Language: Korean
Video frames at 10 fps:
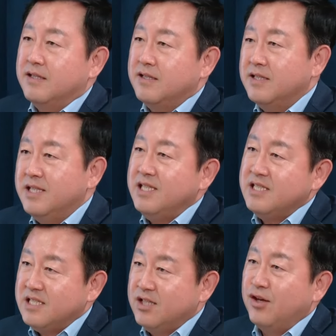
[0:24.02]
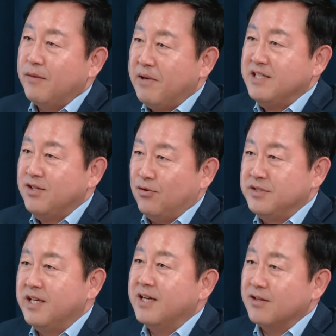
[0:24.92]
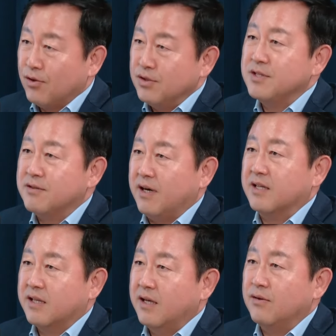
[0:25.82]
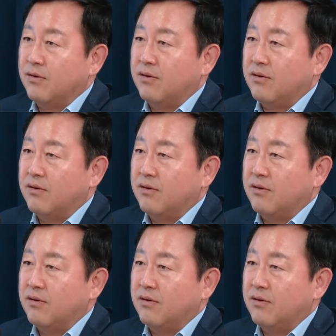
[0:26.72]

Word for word: 이 지뢰밭이 언젠간 터질 것 같아요.